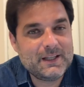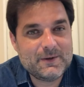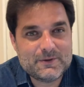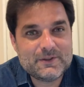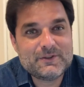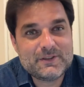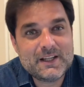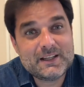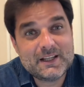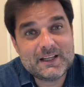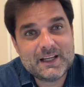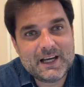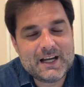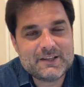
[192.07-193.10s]
não a gente
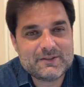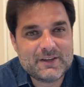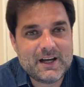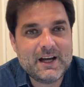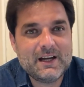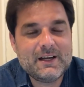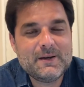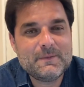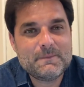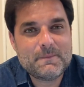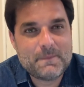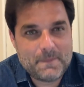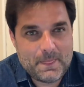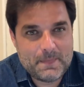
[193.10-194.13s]
tentando encaixar
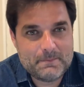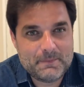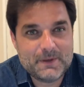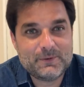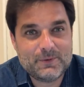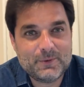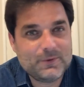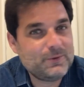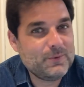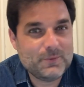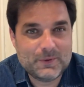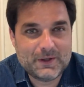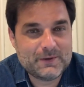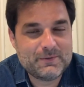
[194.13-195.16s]
pessoas
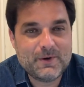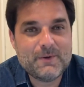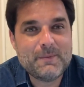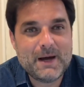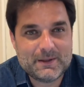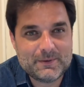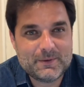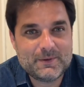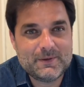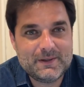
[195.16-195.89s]
num único formato.